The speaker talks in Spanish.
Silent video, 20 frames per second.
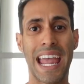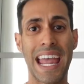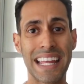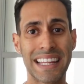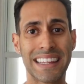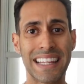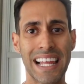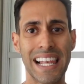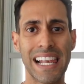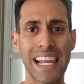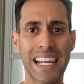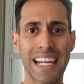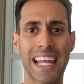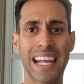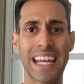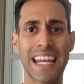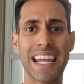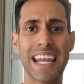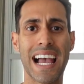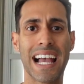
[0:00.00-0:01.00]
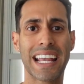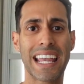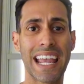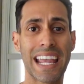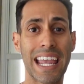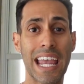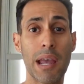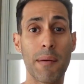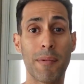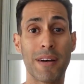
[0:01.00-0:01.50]
Esta es la energía
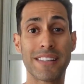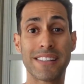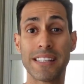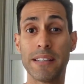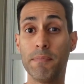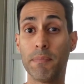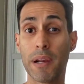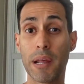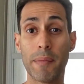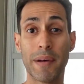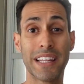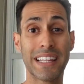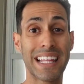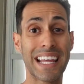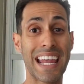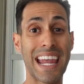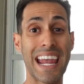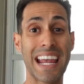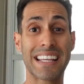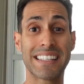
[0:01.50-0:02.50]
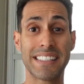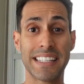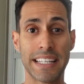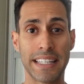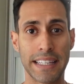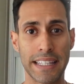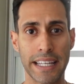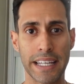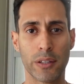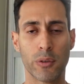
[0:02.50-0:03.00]
que quema simplemente
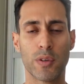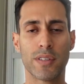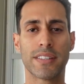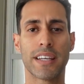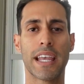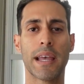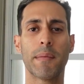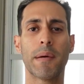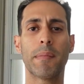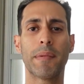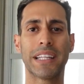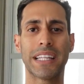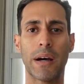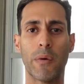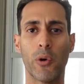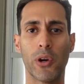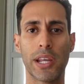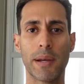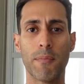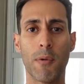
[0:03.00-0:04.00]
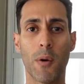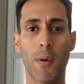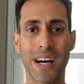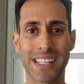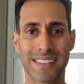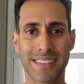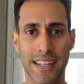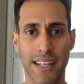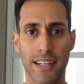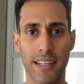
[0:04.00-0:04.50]
existiendo y se llama metabolismo
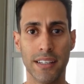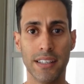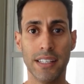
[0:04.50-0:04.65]
basal.